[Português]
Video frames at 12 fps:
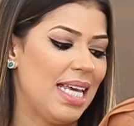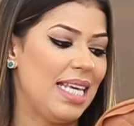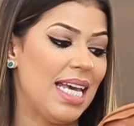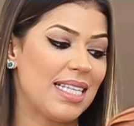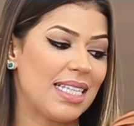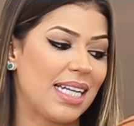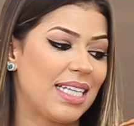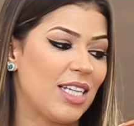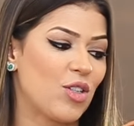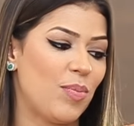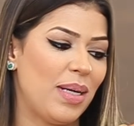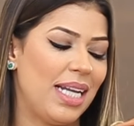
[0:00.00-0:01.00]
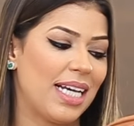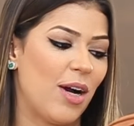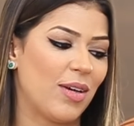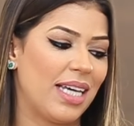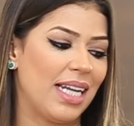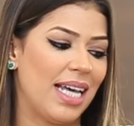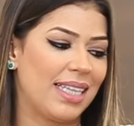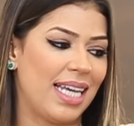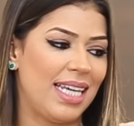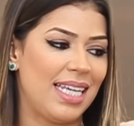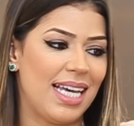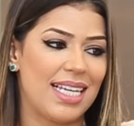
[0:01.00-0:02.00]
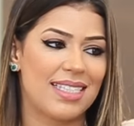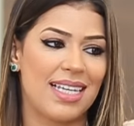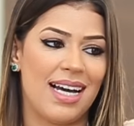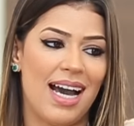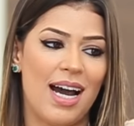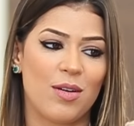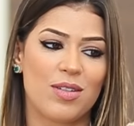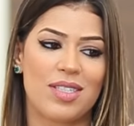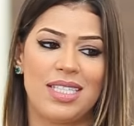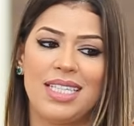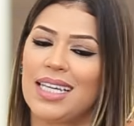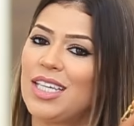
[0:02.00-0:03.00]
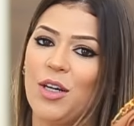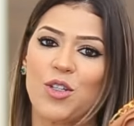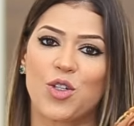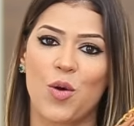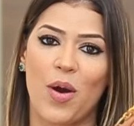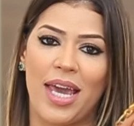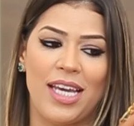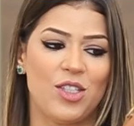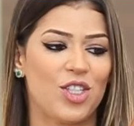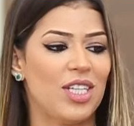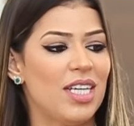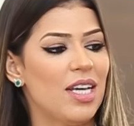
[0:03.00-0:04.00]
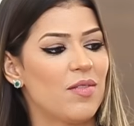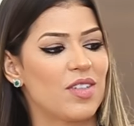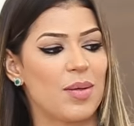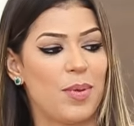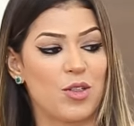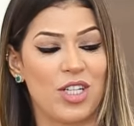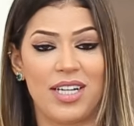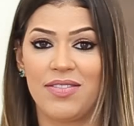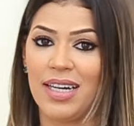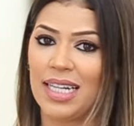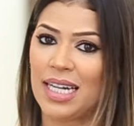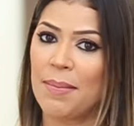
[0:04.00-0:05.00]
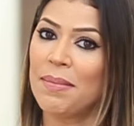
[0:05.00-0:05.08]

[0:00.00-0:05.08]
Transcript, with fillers: E essa daqui é super legal que ela tem essa alcinha aqui ó de corrente. Você pode levá-la na